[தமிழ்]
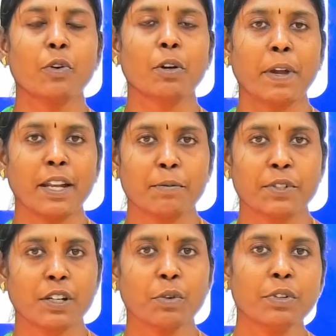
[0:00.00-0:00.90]
எங்களோட மெயின்
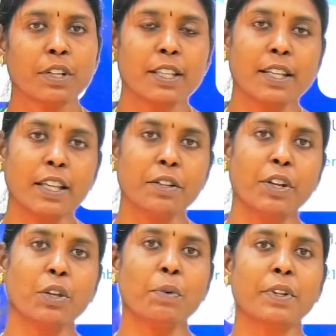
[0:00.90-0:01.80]
அப்ஜெக்டிவ் இதில் இது
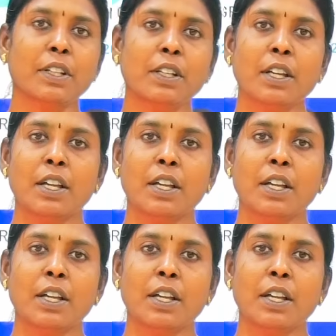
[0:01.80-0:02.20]
வரைக்கும் வந்து